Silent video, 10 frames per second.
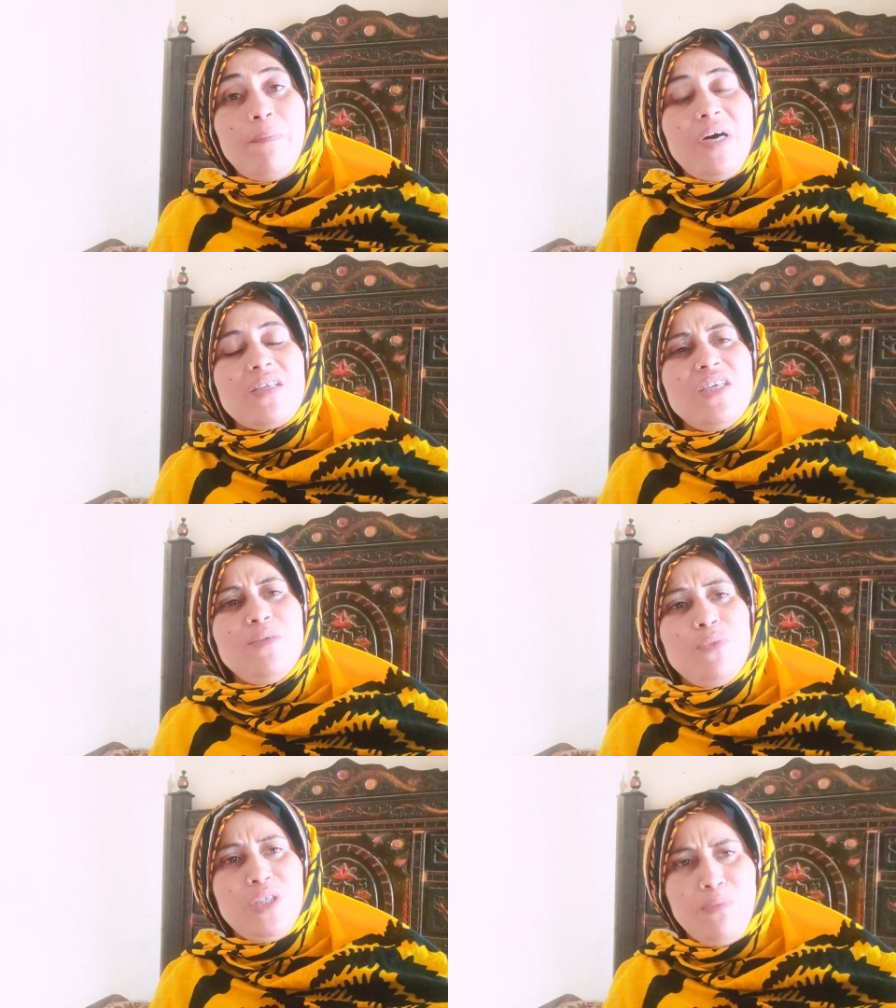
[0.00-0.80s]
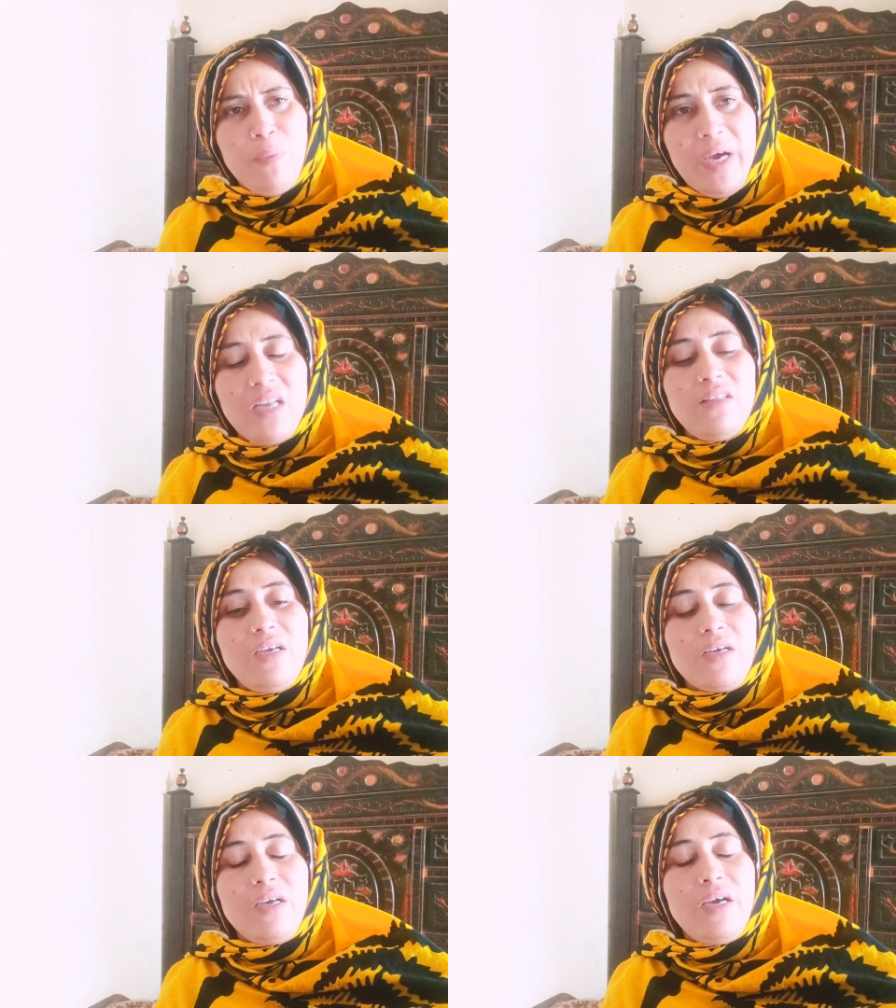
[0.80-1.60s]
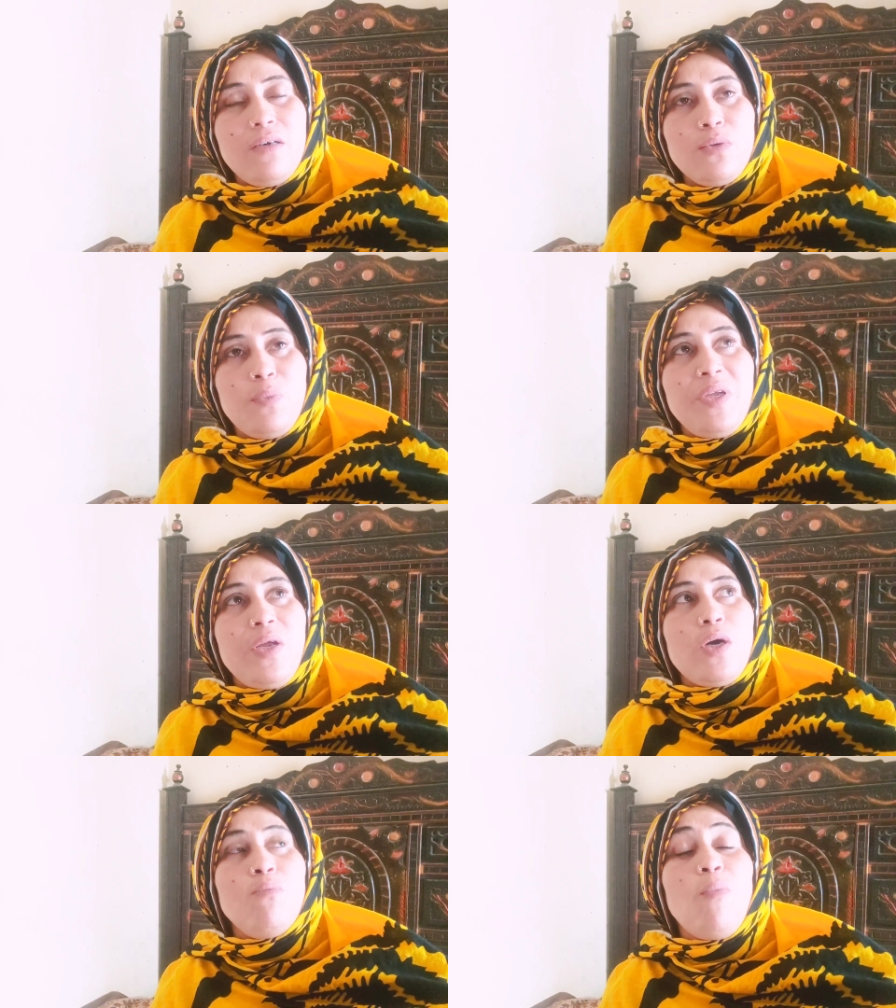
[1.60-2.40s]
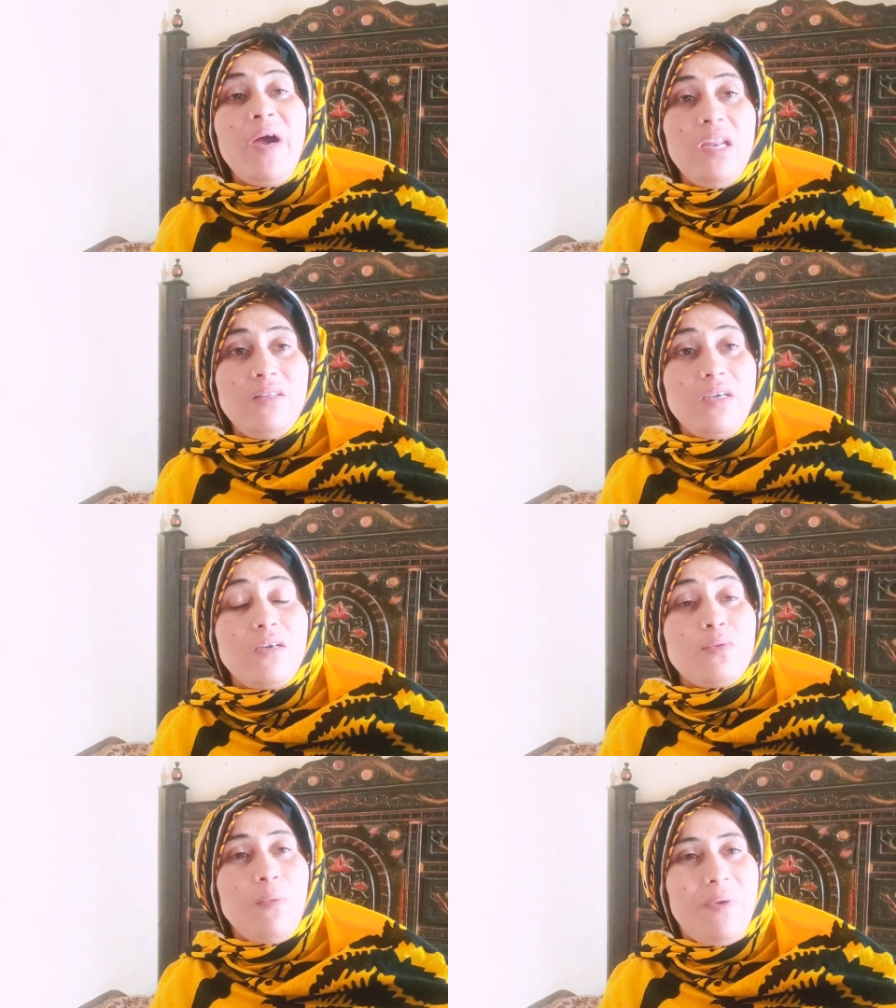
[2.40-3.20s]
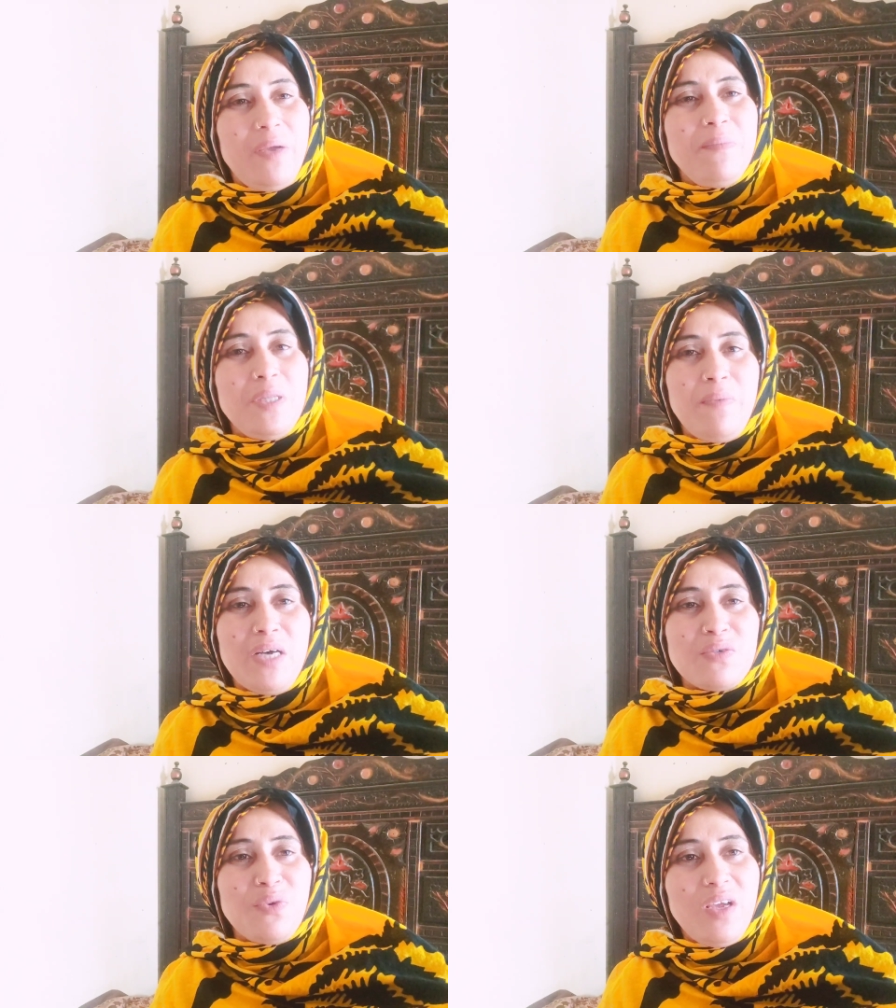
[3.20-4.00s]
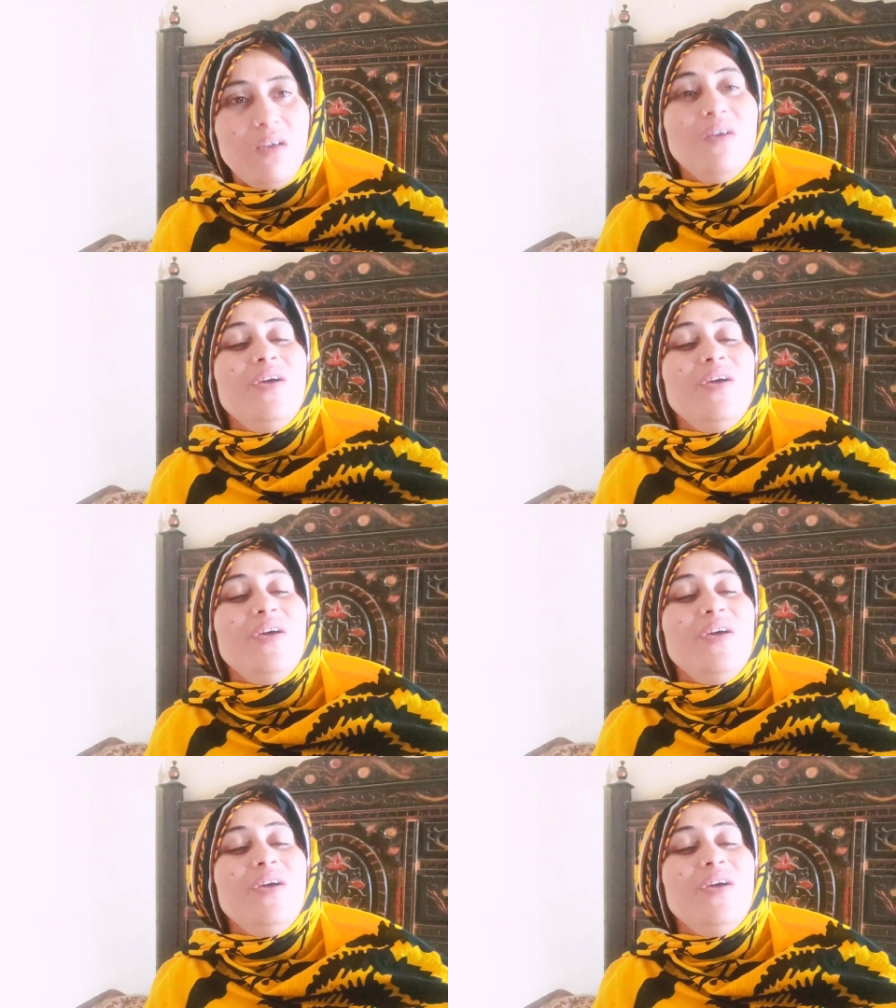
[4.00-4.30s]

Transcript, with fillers: की बात की जी मुझे मोबाइल दिया गया है रवीना का मोबाइल दिया तो भाई मेरी बात सुने